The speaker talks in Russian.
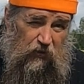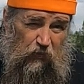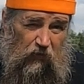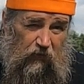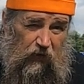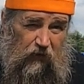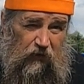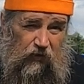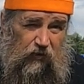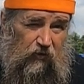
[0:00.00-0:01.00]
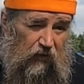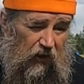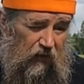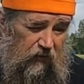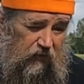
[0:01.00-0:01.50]
празднованию 8
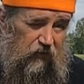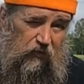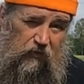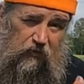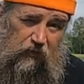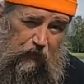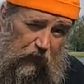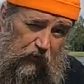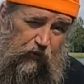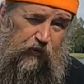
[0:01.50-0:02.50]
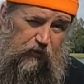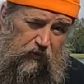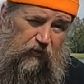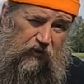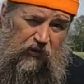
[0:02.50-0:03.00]
июля, ну, плюс
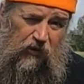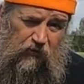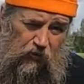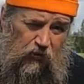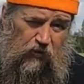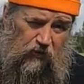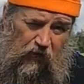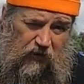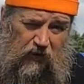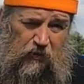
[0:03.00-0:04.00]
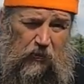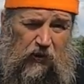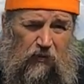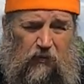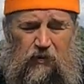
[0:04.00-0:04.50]
дни, то есть
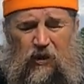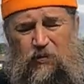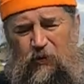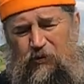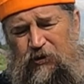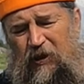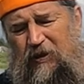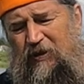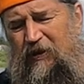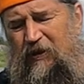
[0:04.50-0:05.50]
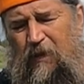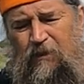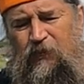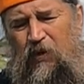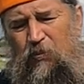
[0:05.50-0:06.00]
21 у нас получается,
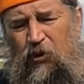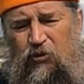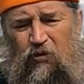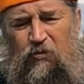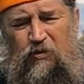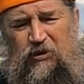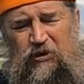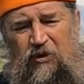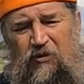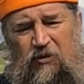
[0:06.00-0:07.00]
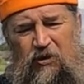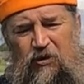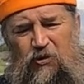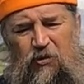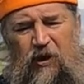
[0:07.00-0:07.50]
по новому стилю
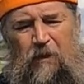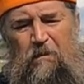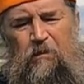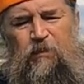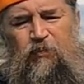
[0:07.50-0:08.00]
июля.